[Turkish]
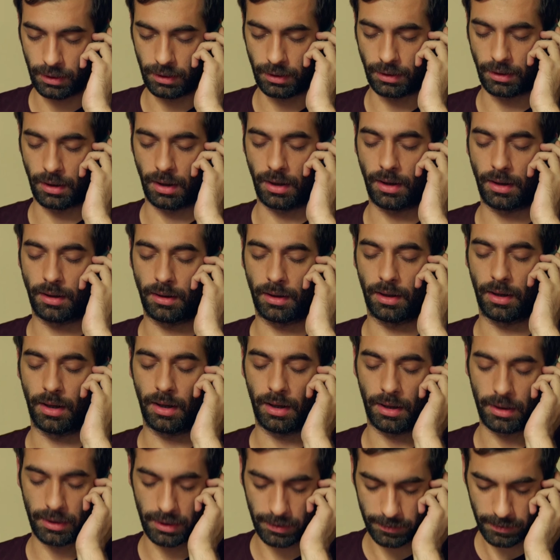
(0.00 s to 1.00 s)
Ha, ha
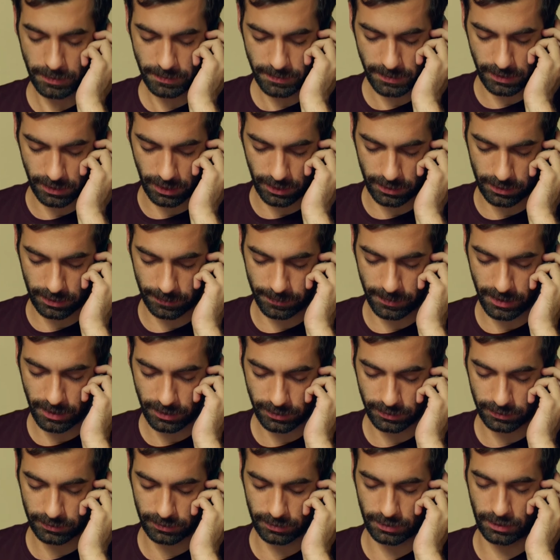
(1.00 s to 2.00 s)
araba mı? Araba.
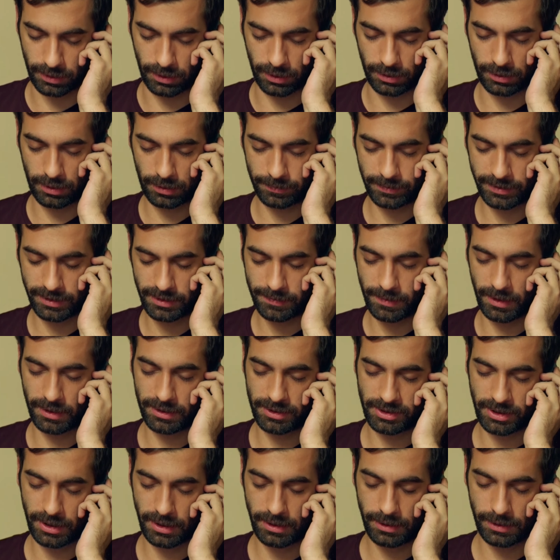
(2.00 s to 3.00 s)
Arabayı ben
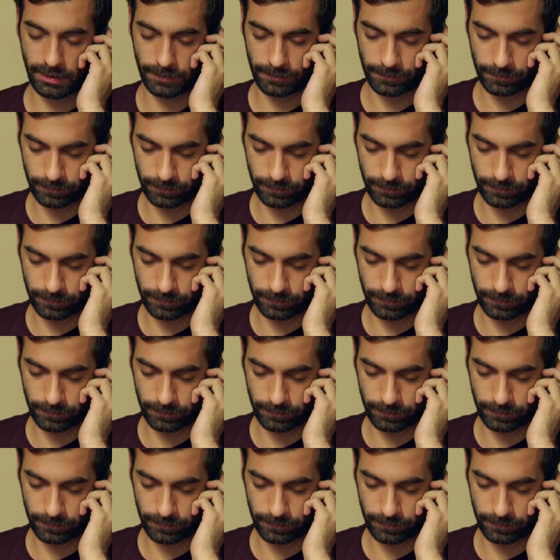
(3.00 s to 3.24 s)
şey...